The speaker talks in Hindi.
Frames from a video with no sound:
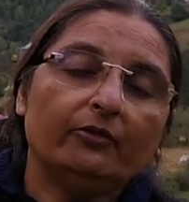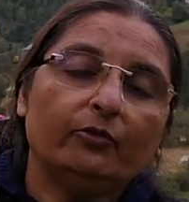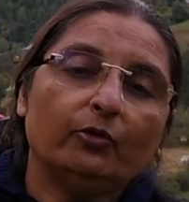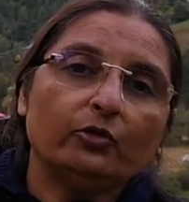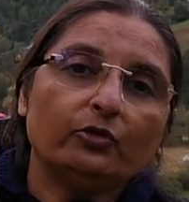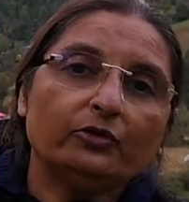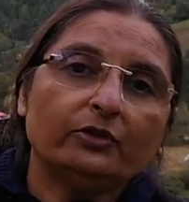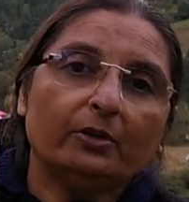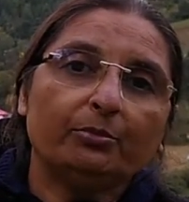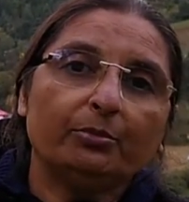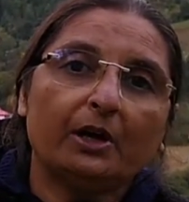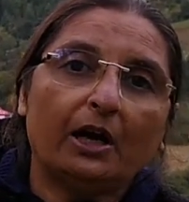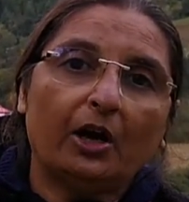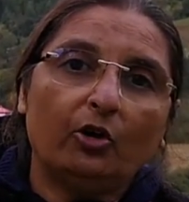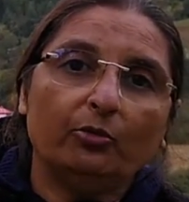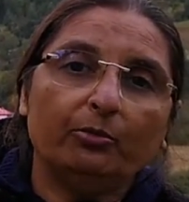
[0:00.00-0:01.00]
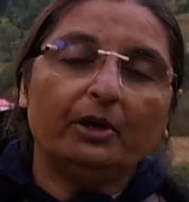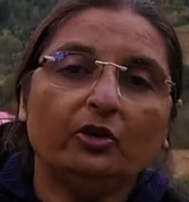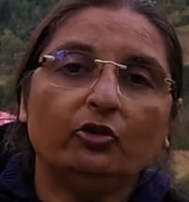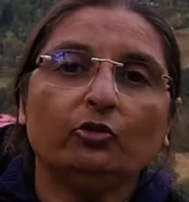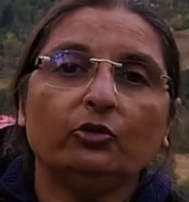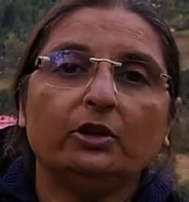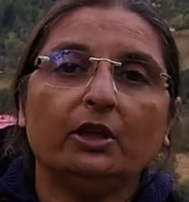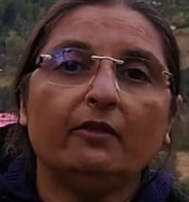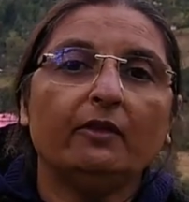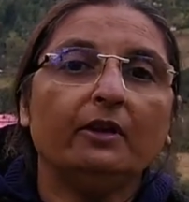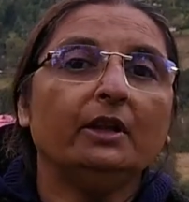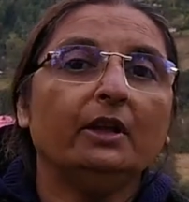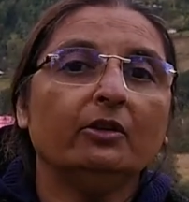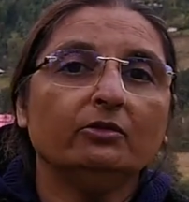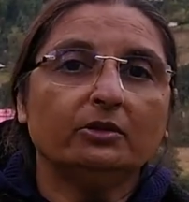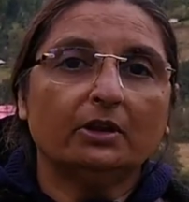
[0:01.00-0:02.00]
कि वो सब गांव में जो
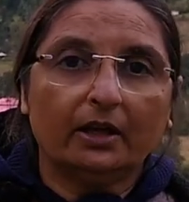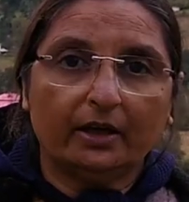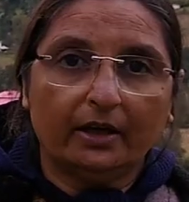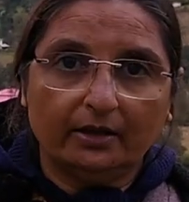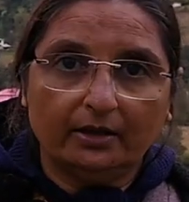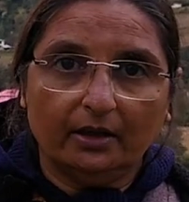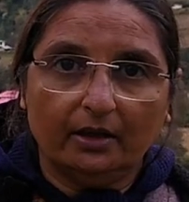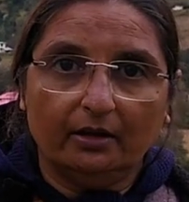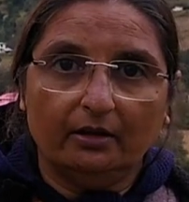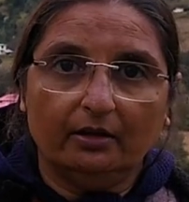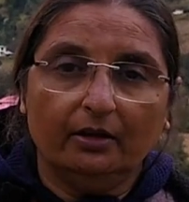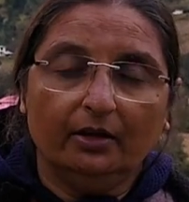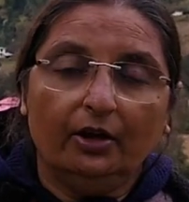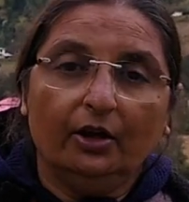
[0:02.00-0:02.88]
देवी देवता रहते हैं